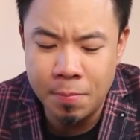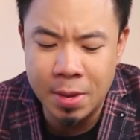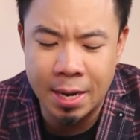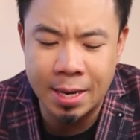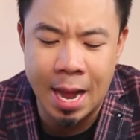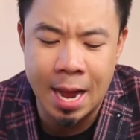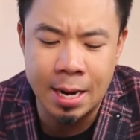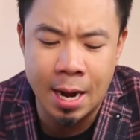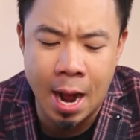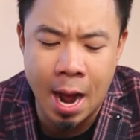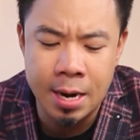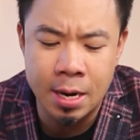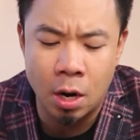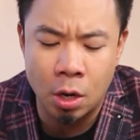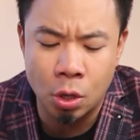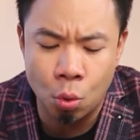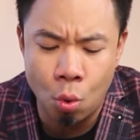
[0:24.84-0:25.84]
มีอาการคั
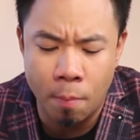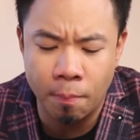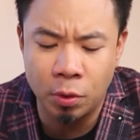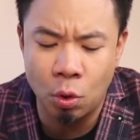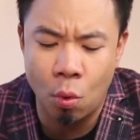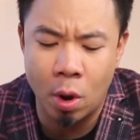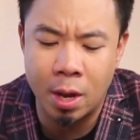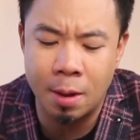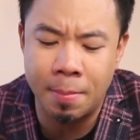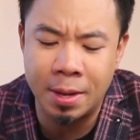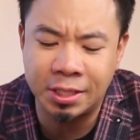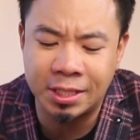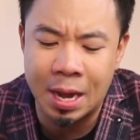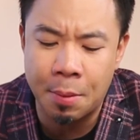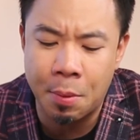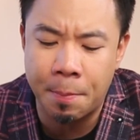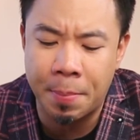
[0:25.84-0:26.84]
นร่วมด้วยไม่
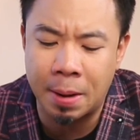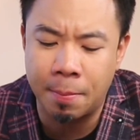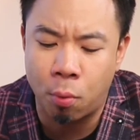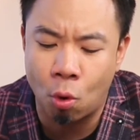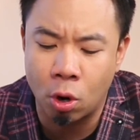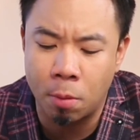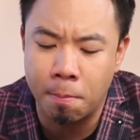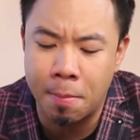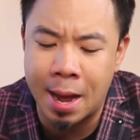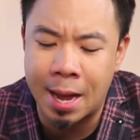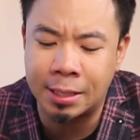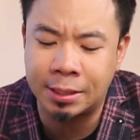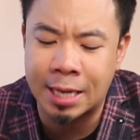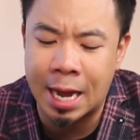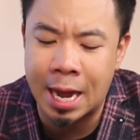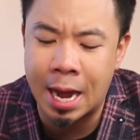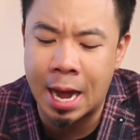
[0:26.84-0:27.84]
ทราบว่าเป็นผลมา
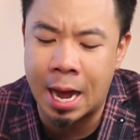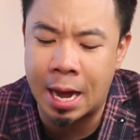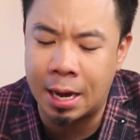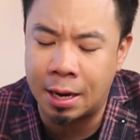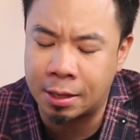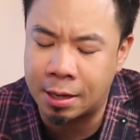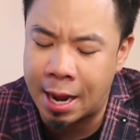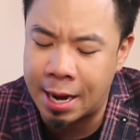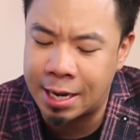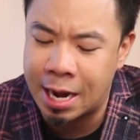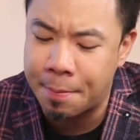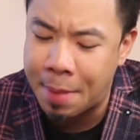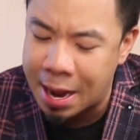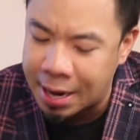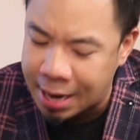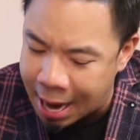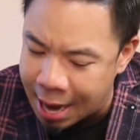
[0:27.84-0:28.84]
จากอะไรได้
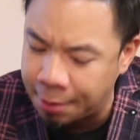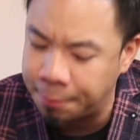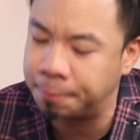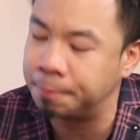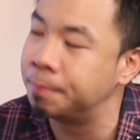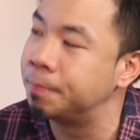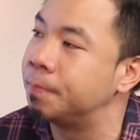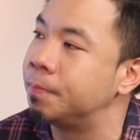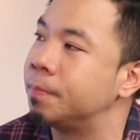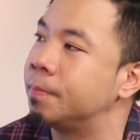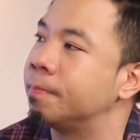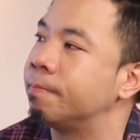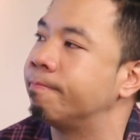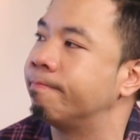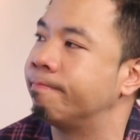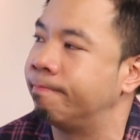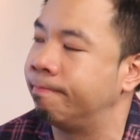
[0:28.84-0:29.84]
บ้างคะ
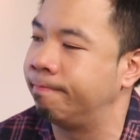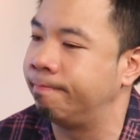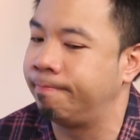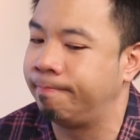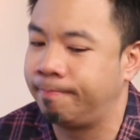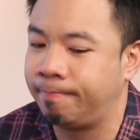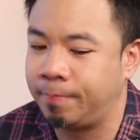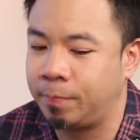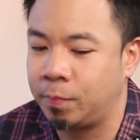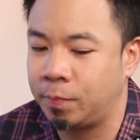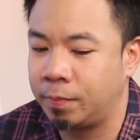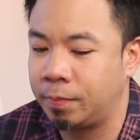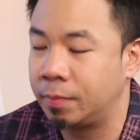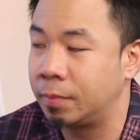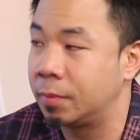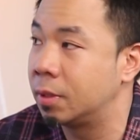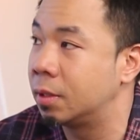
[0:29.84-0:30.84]
คือ
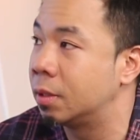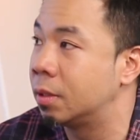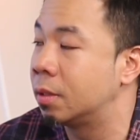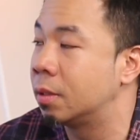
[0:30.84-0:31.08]
ฟัง